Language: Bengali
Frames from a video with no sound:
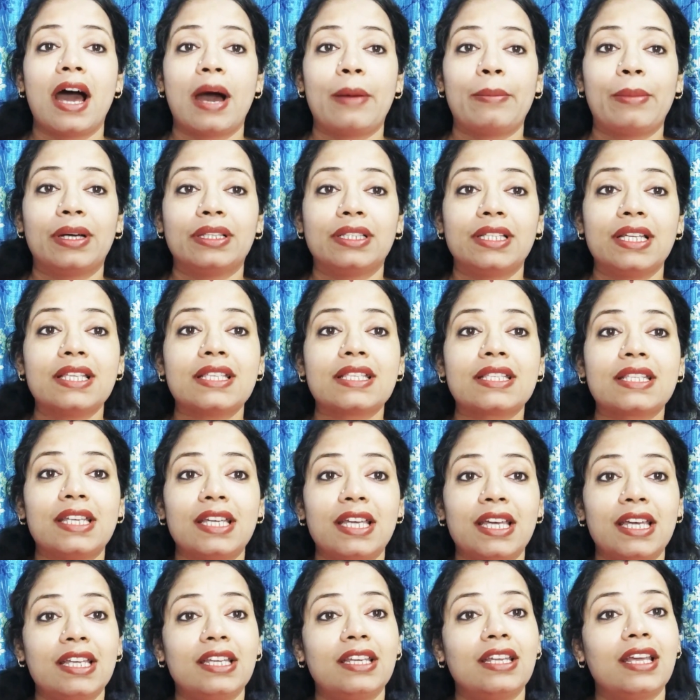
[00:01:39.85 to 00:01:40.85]
আমাদের
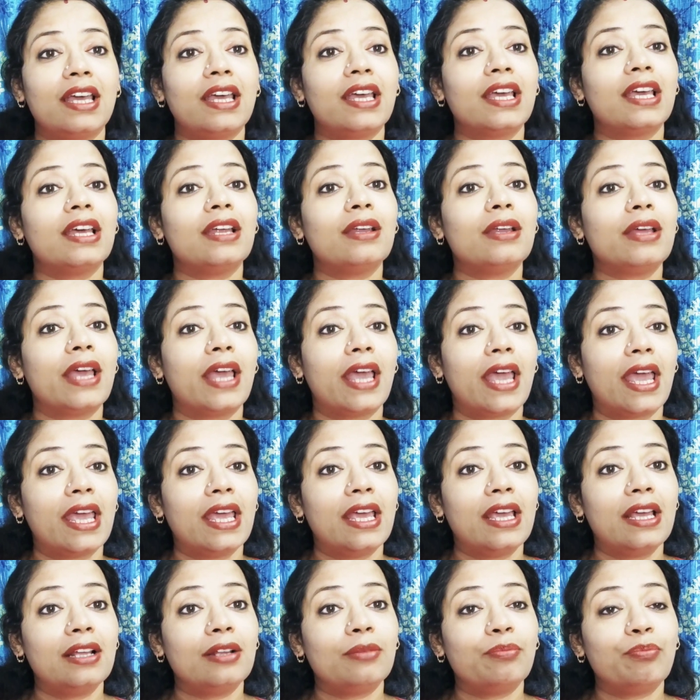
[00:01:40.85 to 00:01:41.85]
স্কিনের
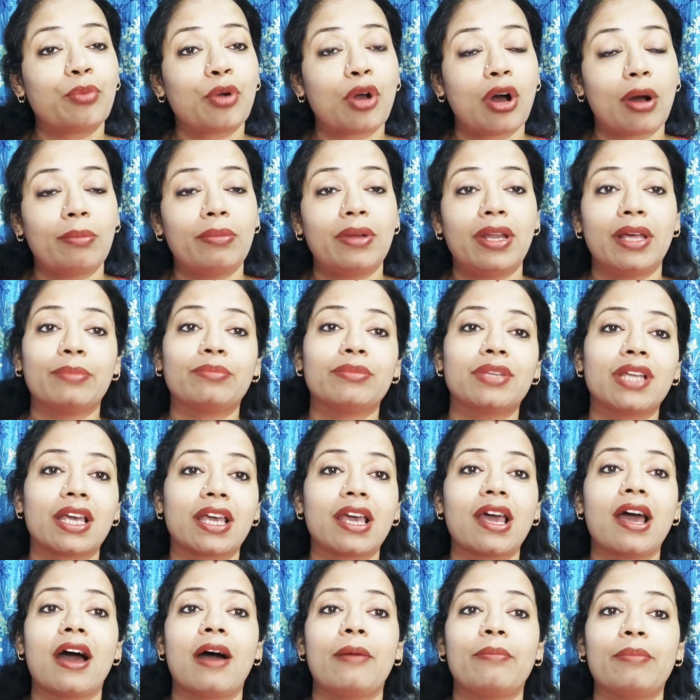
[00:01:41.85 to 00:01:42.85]
এই প্রবলেম
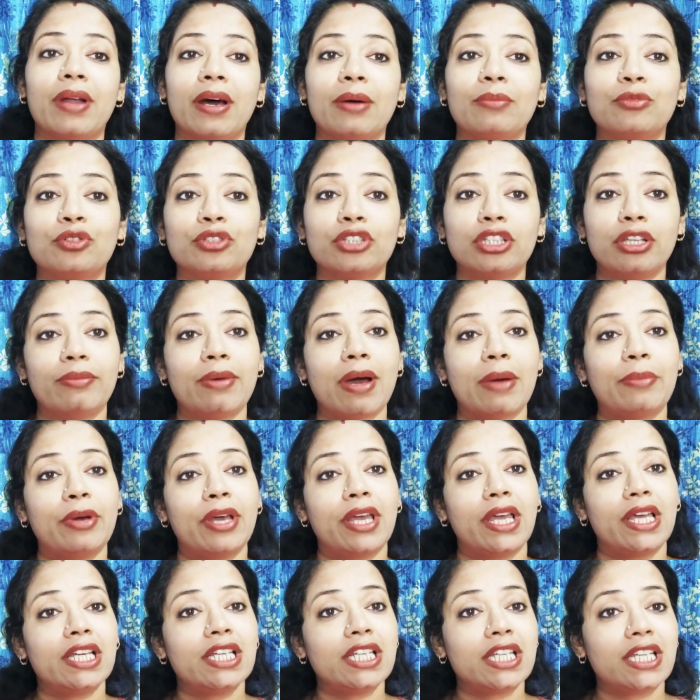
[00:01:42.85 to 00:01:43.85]
থেকে আমরা মুক্তি
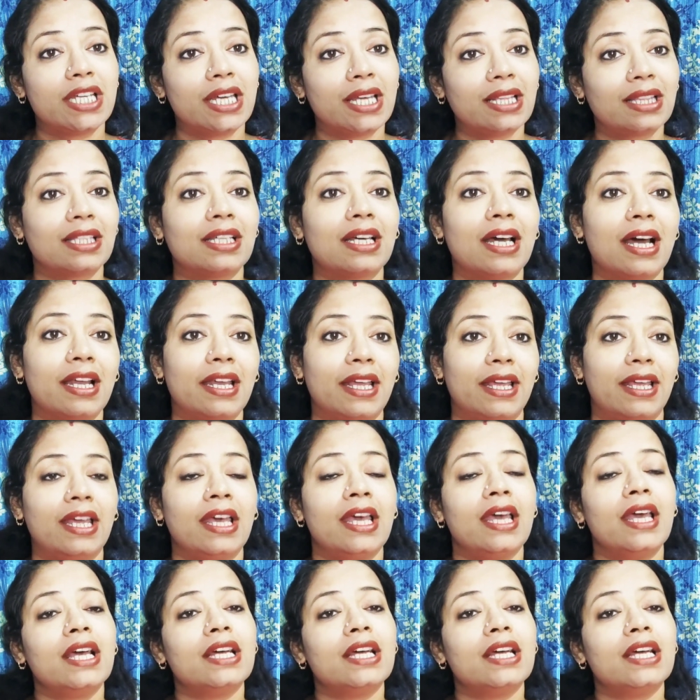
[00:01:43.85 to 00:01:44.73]
পাবো এই শীতকালে